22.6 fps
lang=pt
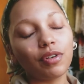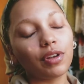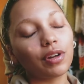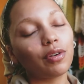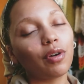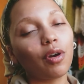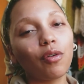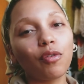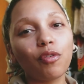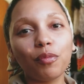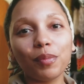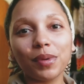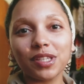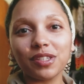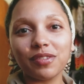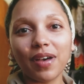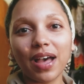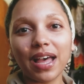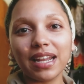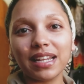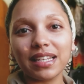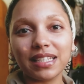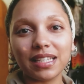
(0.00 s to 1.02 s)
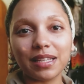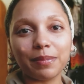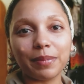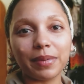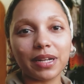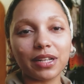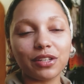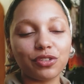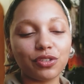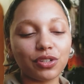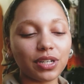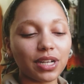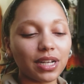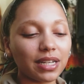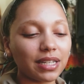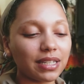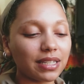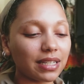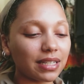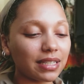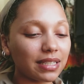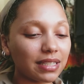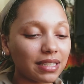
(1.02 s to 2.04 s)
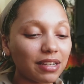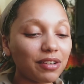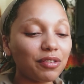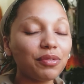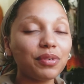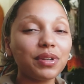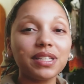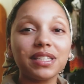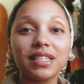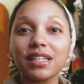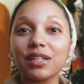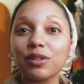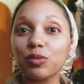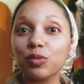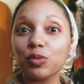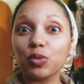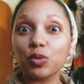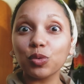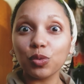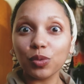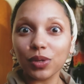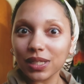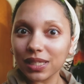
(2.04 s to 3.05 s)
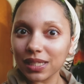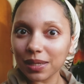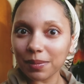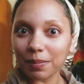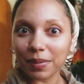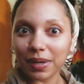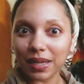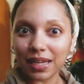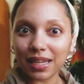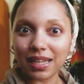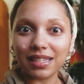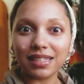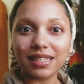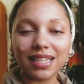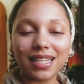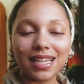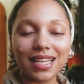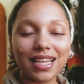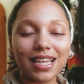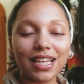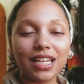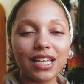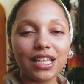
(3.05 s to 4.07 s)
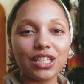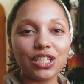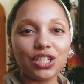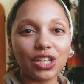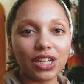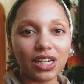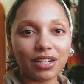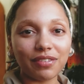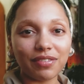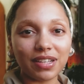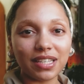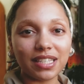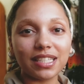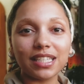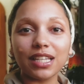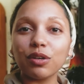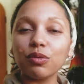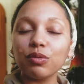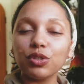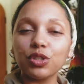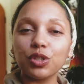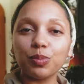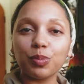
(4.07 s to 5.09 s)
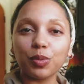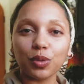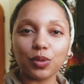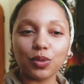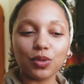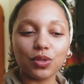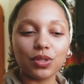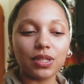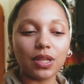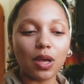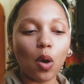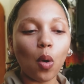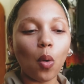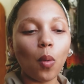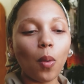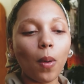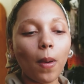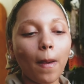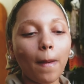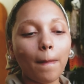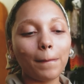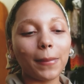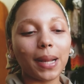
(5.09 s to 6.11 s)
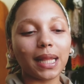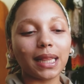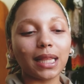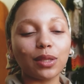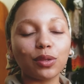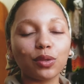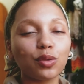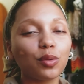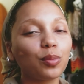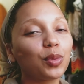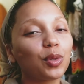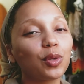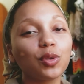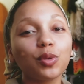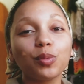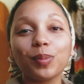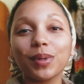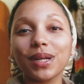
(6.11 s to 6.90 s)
Foram algumas várias semanas de organização e serão duas semanas de gravação, de produção, para estar tá tudo pronto